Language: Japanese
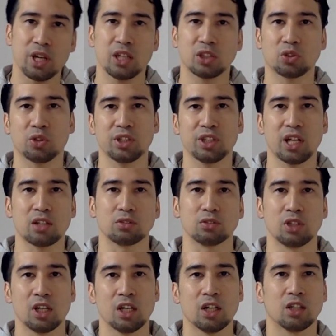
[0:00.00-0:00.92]
映像にな
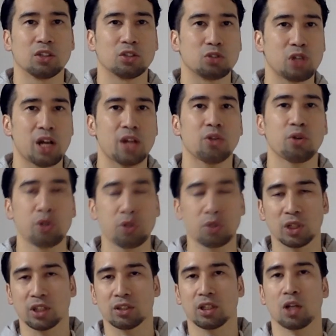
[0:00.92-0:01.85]
るぐらいの
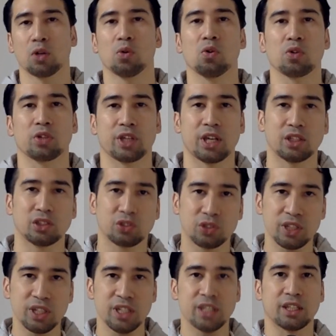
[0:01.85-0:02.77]
量だったのを
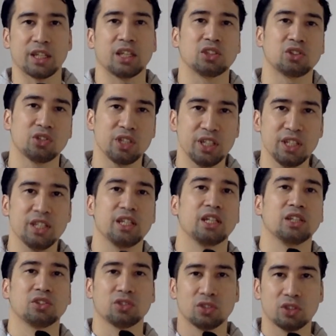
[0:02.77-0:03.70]
削りに削りに
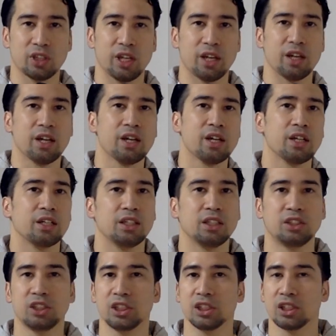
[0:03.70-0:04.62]
削って
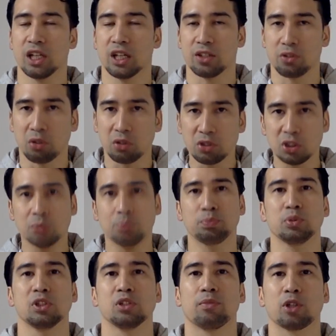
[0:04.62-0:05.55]
いちじかんよんじゅっ
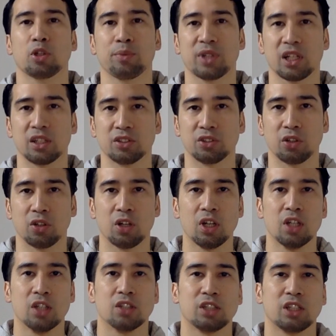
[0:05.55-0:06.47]
ぷんにまとめたんですよ。
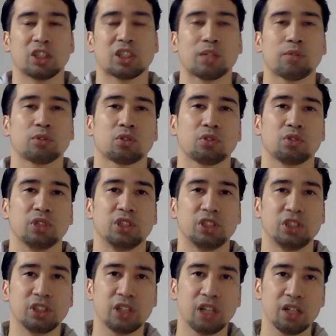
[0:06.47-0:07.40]
で、しかもそのい
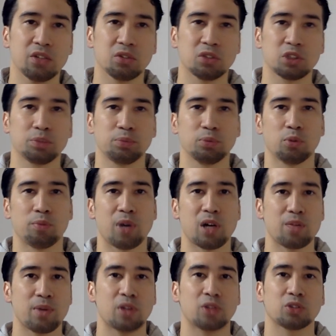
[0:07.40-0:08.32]
ちじかんよんじゅっぷんを
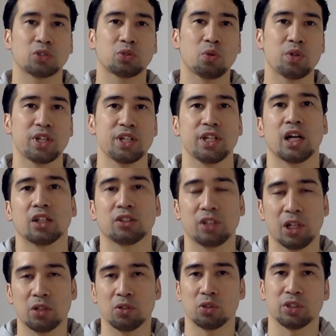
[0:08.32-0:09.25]
丸々ストーリーに当
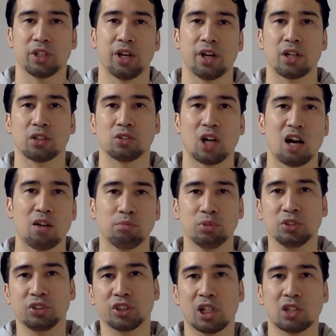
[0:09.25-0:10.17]
てるのではなく半
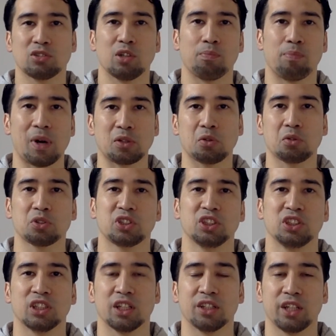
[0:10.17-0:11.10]
分近くが
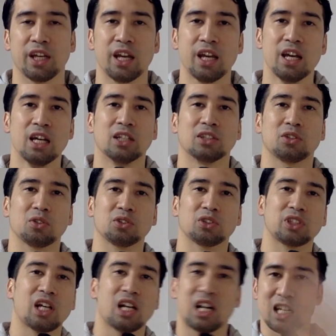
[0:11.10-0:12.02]
バトルシーンなんで、その
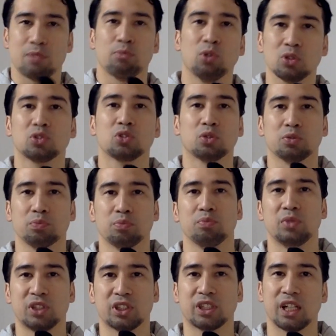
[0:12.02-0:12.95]
さらにもっと
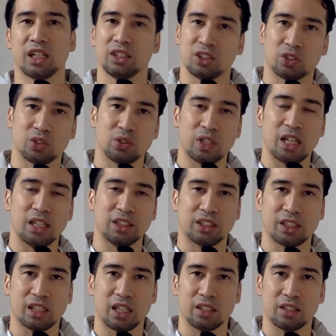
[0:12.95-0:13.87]
短い少ない
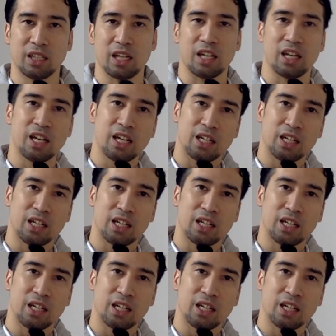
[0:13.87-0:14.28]
時間で